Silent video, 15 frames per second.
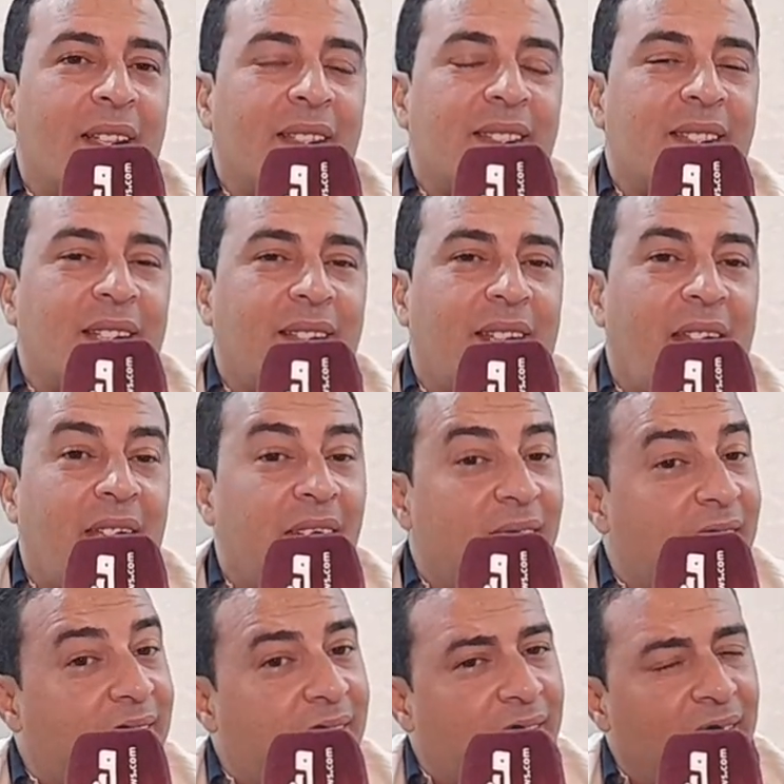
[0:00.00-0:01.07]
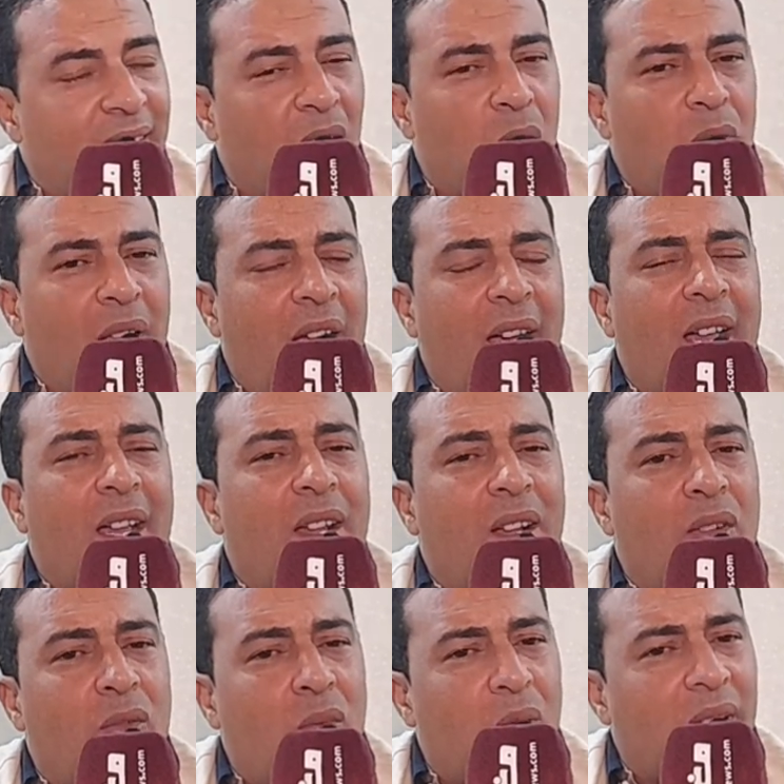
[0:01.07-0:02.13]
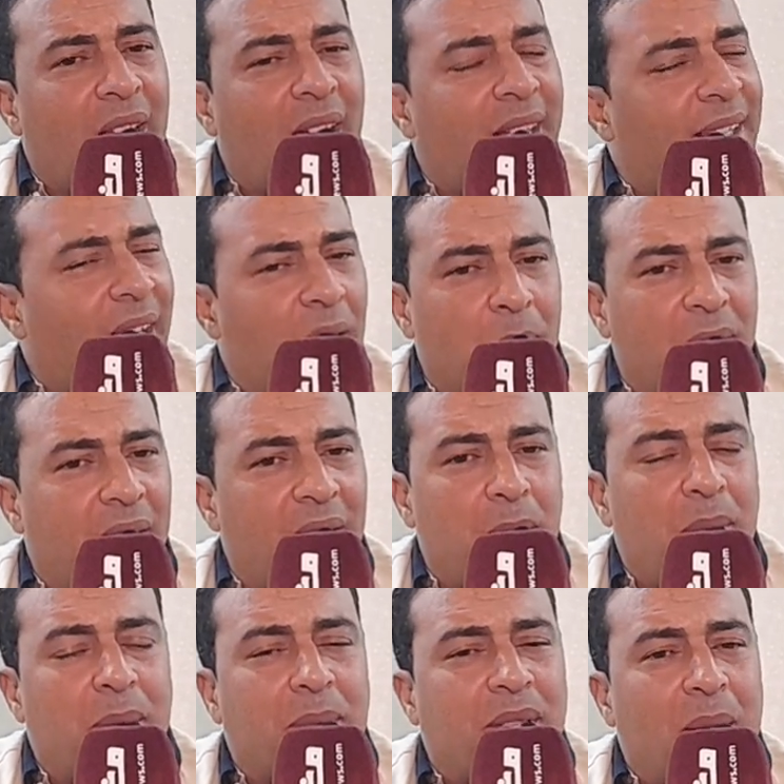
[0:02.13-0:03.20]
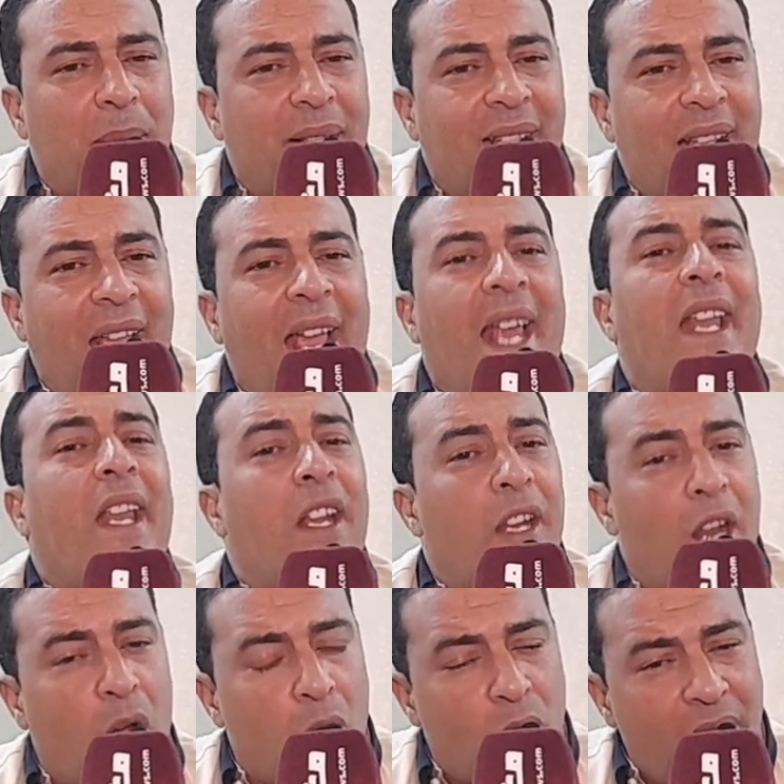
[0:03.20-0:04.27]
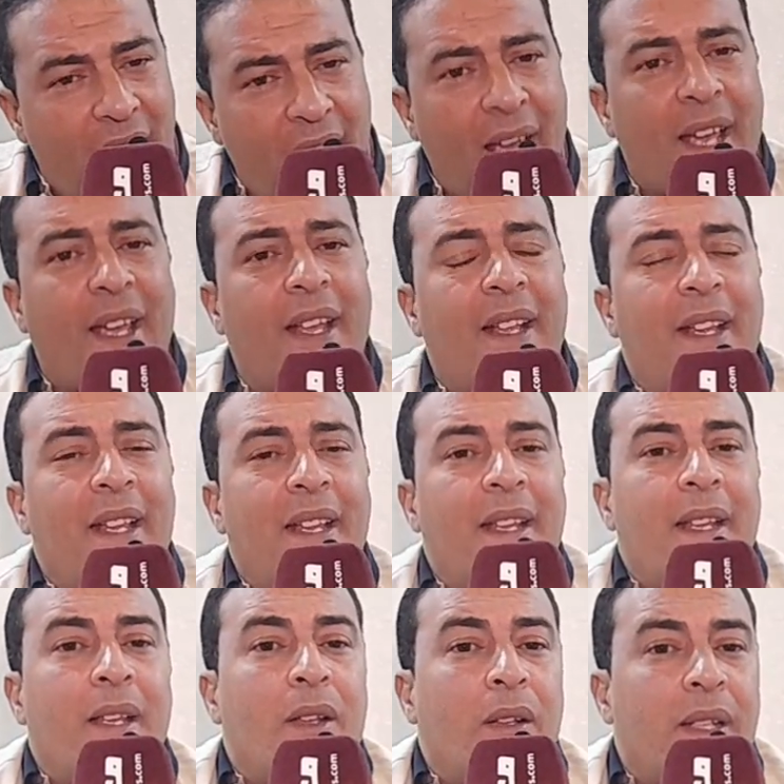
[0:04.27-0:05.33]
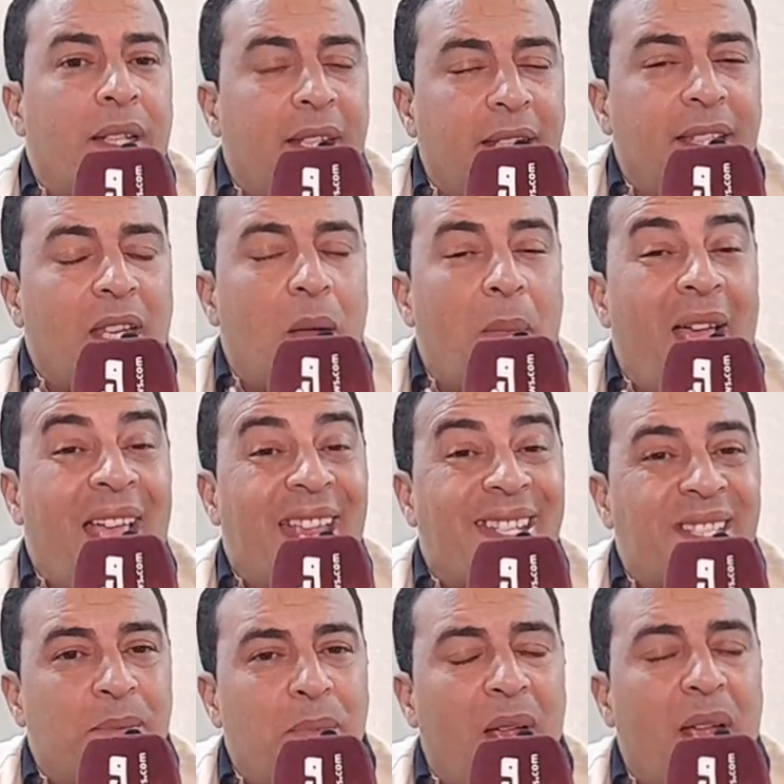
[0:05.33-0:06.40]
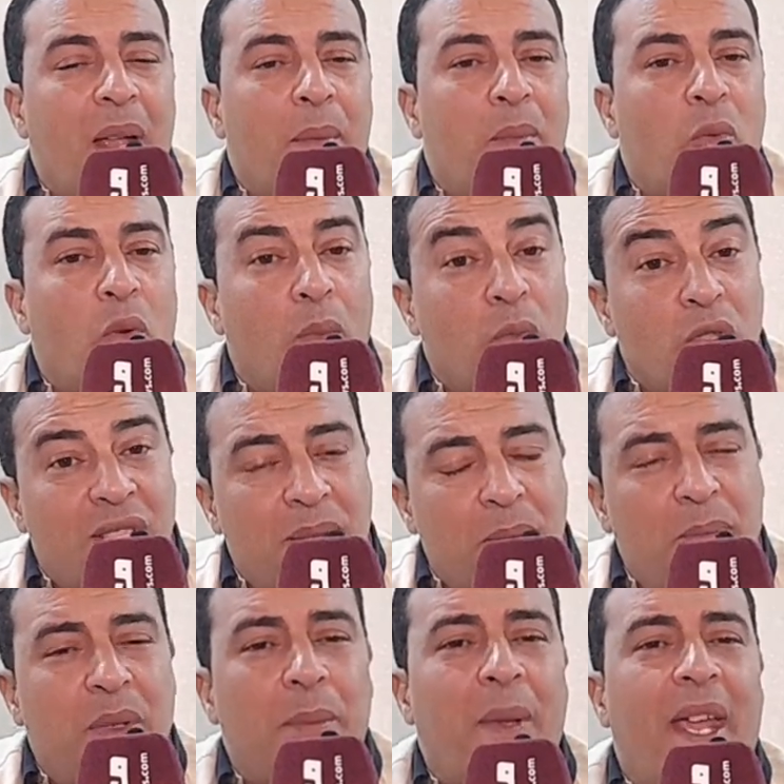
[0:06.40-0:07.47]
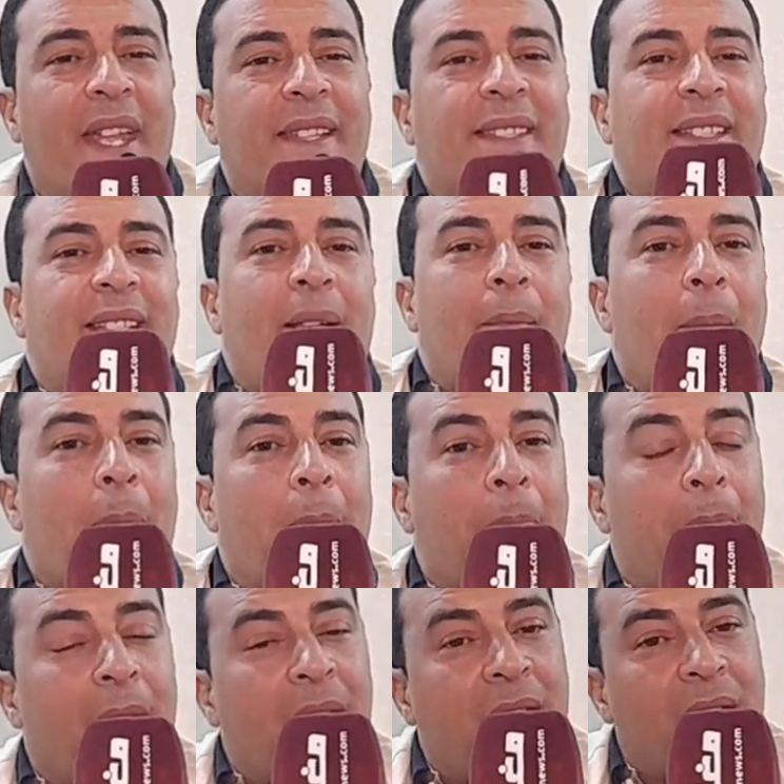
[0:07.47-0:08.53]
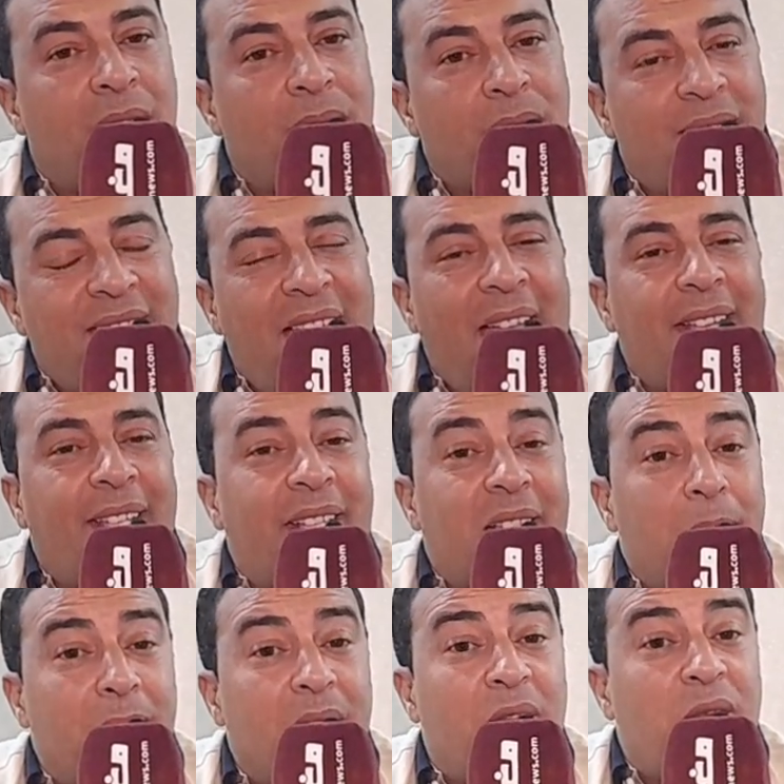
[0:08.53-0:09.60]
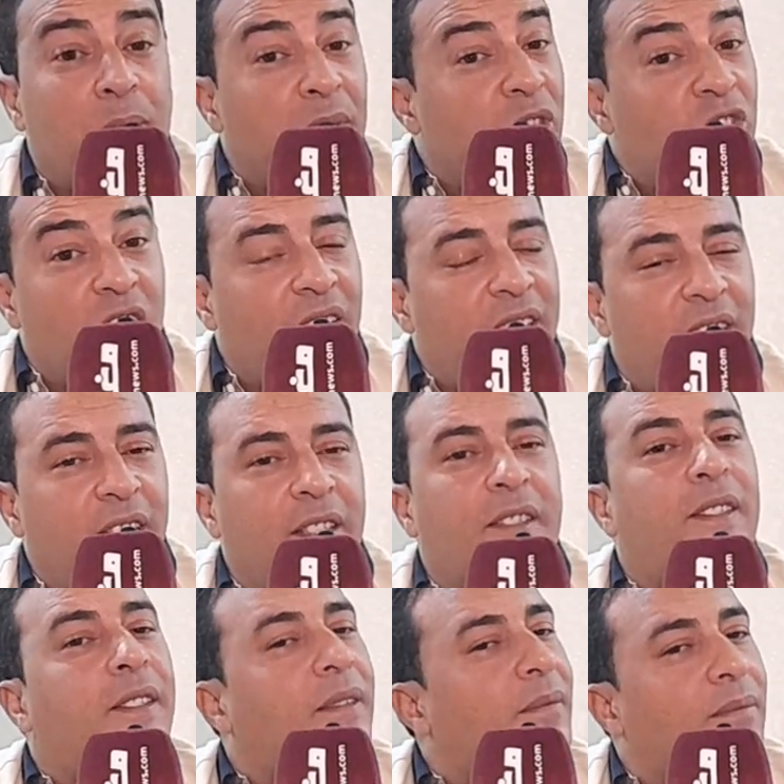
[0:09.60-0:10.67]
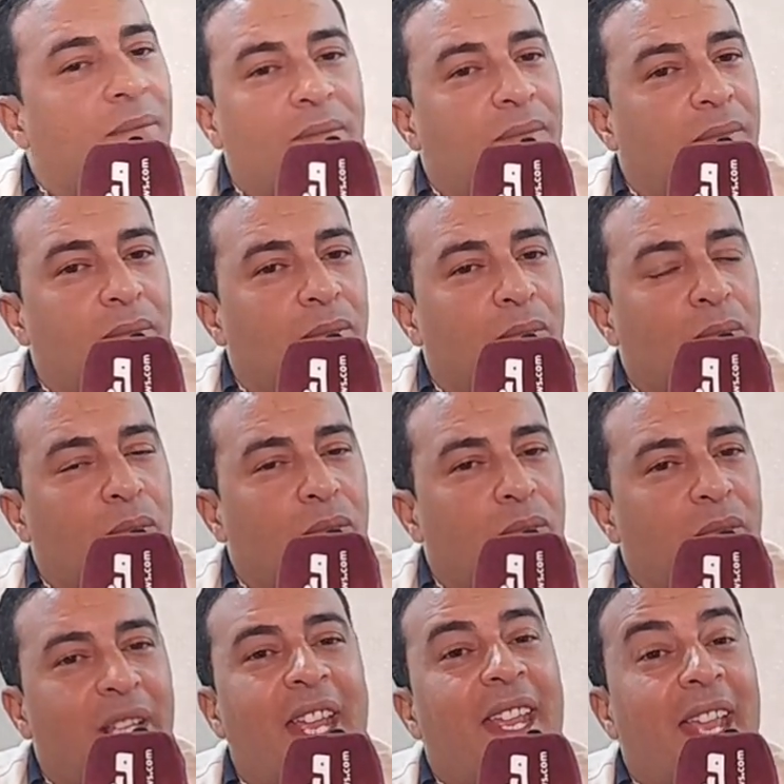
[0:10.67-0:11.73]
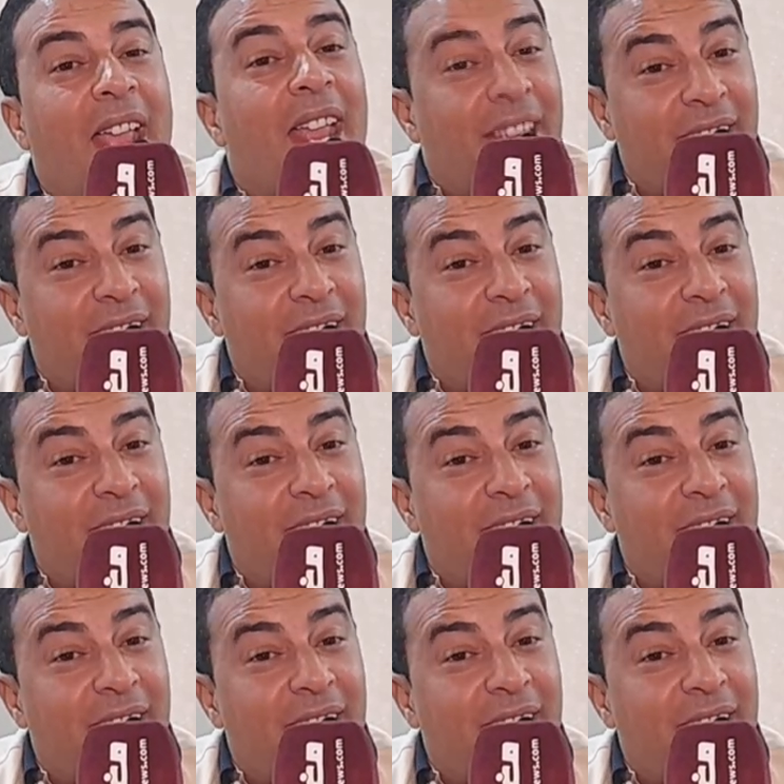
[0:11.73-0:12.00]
السيد الرئيس له الحق والقضاء المغربي بطبيعه الحال له الحق إنما أسباب ومسببات إعادة الملف من جديد الهيئة